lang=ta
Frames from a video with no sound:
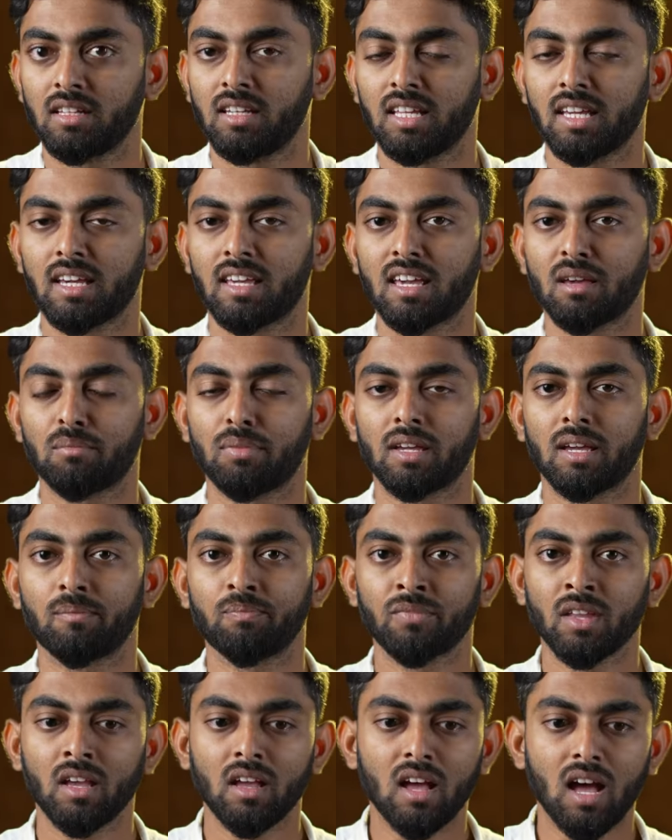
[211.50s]
நீங்கள் கேட்பீங்க
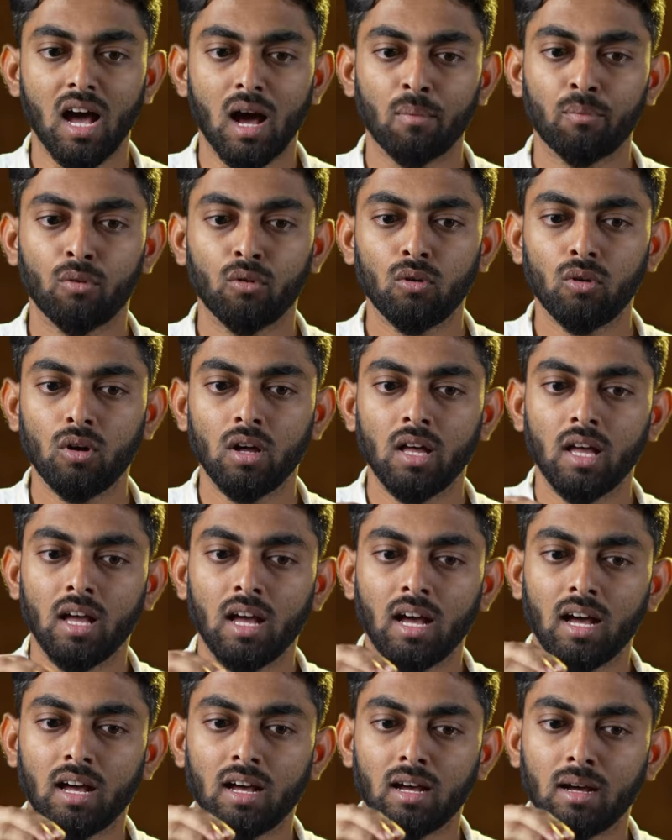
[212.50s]

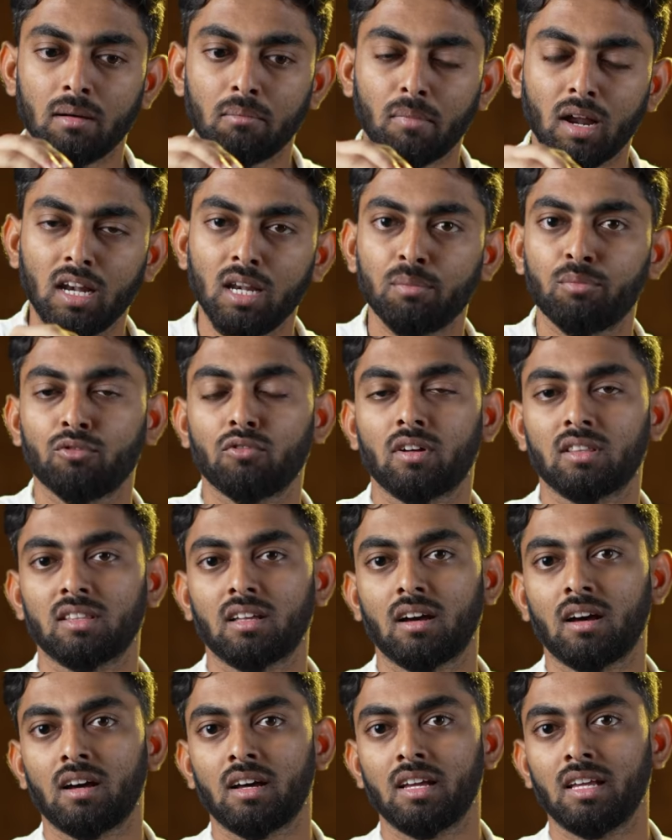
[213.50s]
அப்போது மல்லிப்பூ
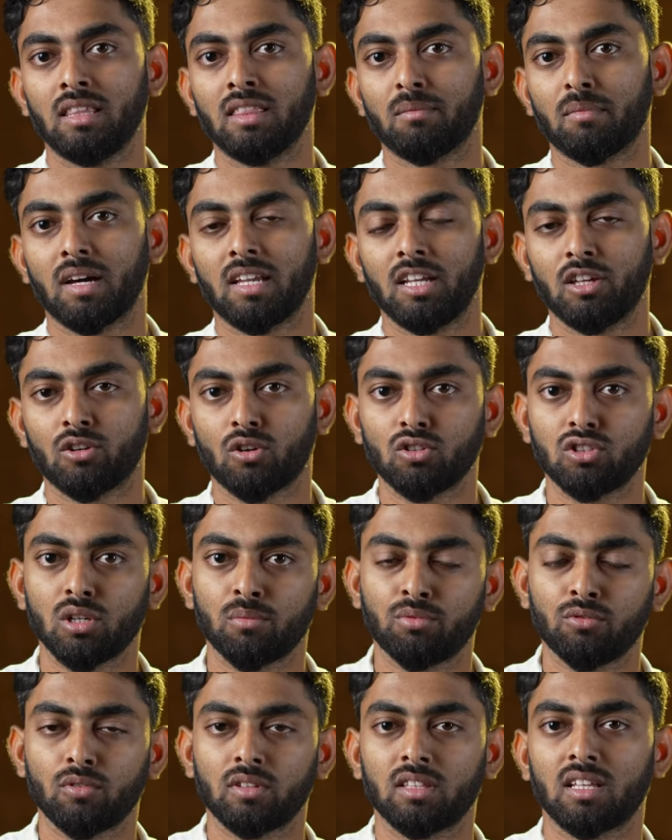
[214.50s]
வந்தால் இந்த மாதிரி
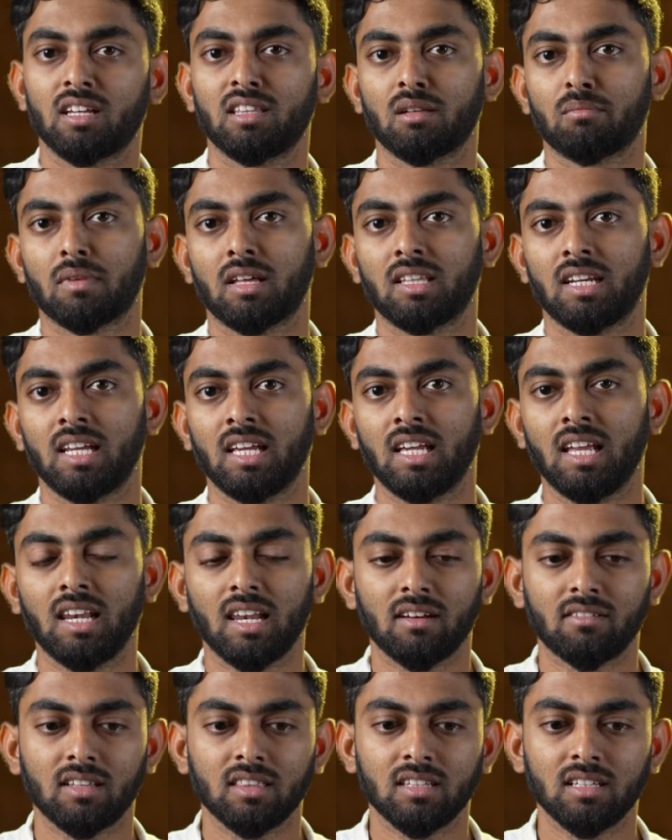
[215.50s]
ரோஜாப்பூ வந்தால் இந்த மாதிரி
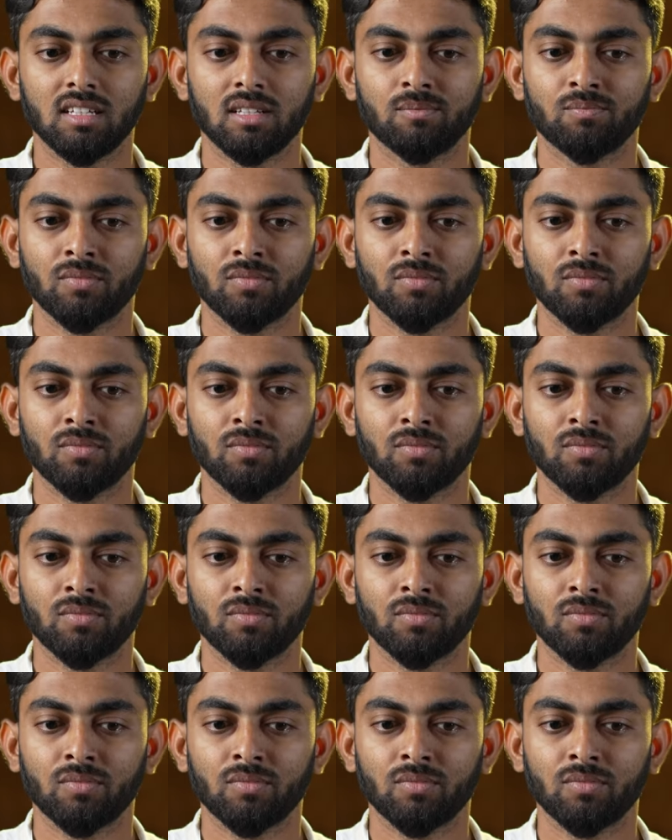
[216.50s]
இல்லை வந்து